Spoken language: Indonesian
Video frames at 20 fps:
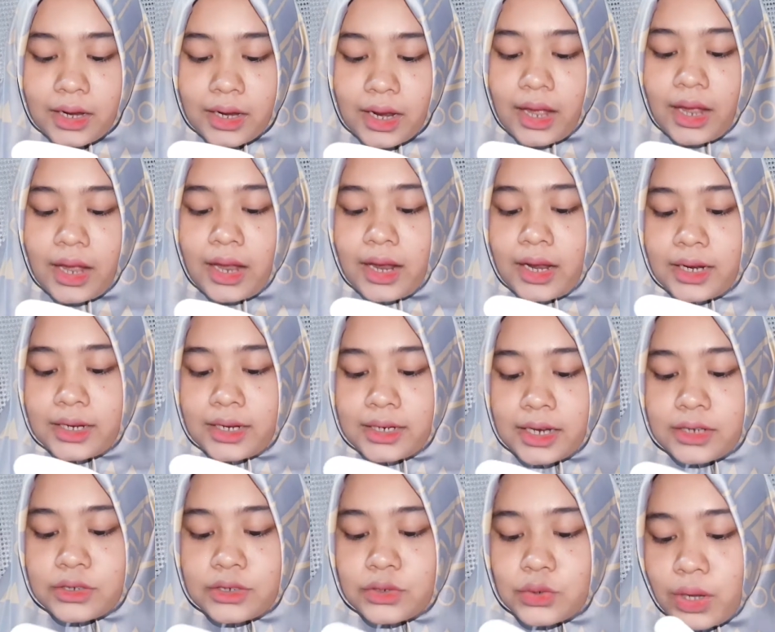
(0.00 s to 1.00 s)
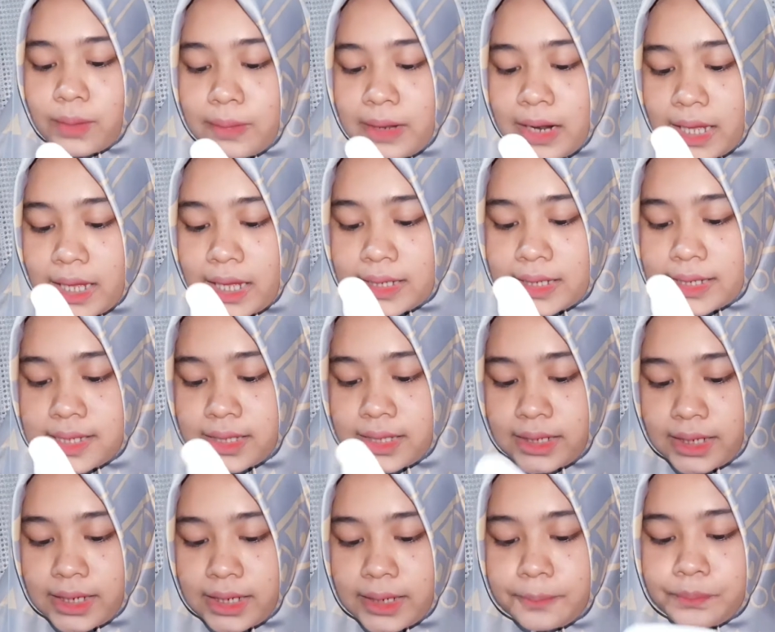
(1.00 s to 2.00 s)
Nah, dia juga bilang di
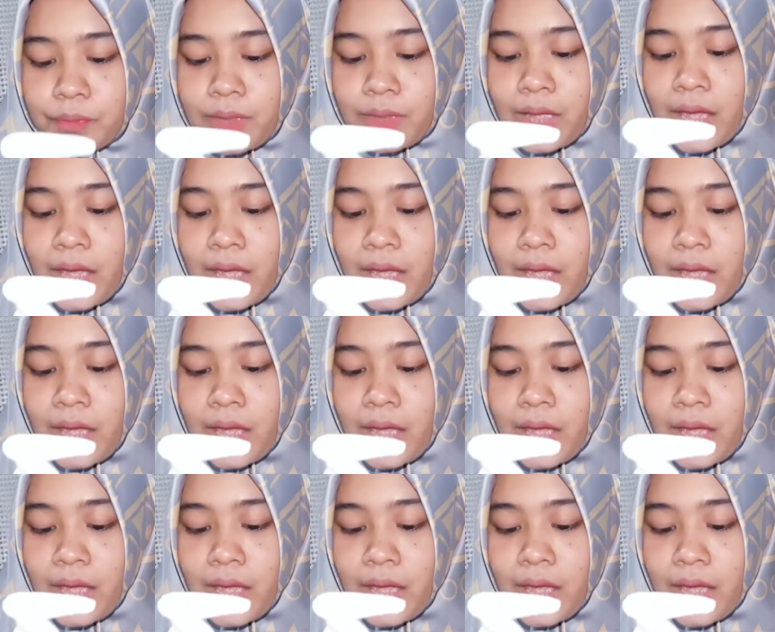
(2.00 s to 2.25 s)
sini